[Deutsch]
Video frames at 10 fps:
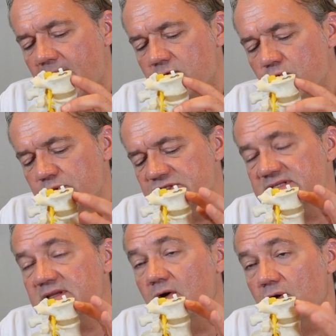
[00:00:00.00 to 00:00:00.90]
Typisch
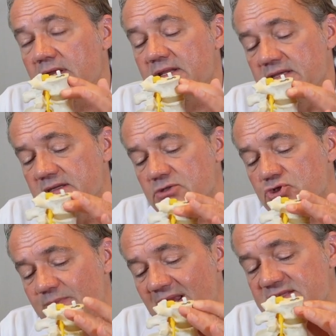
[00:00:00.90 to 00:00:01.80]
ist auch die
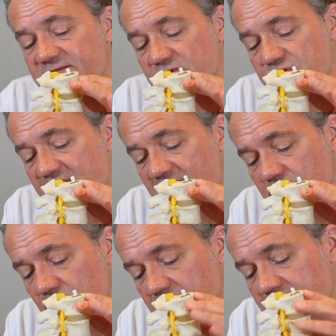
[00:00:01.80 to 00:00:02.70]

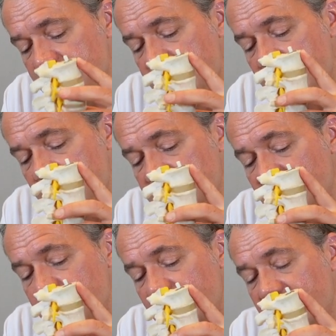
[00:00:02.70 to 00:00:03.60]
Schmerzverstärkung
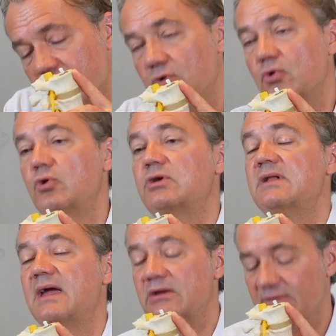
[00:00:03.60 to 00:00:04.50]
dann bei
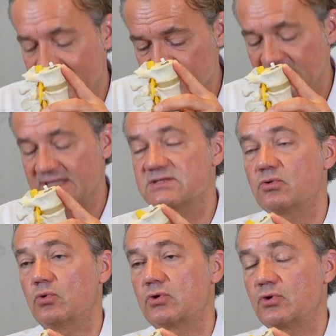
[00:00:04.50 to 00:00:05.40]
Rückneigung, also
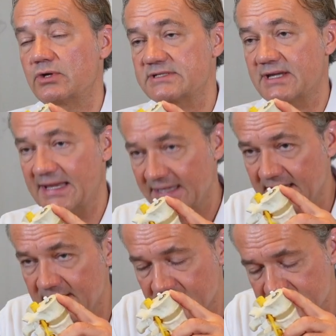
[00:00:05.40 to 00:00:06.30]
ins Hohlkreuz
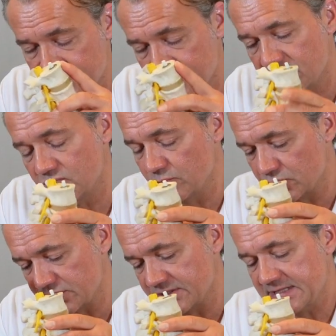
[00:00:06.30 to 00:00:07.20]
reingehen. Das sind
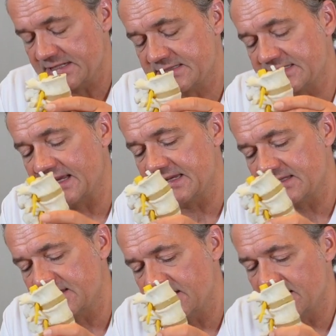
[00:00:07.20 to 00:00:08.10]
typische
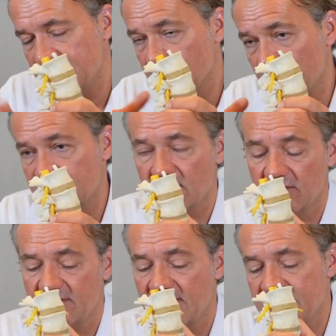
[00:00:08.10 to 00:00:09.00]
Zeichen, die hindeuten
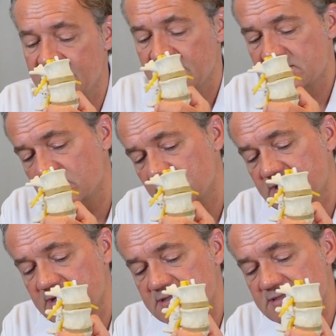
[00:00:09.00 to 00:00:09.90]
auf ein
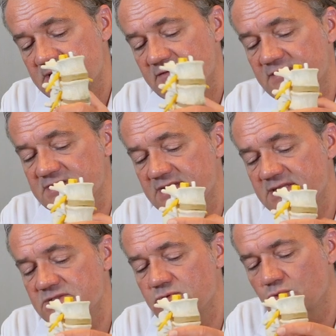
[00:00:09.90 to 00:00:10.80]
sogenanntes
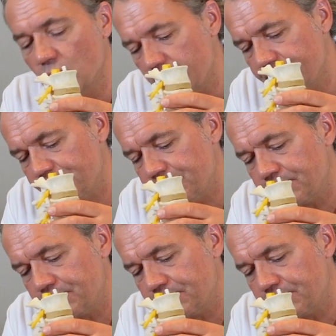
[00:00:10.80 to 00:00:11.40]
Facettensyndrom.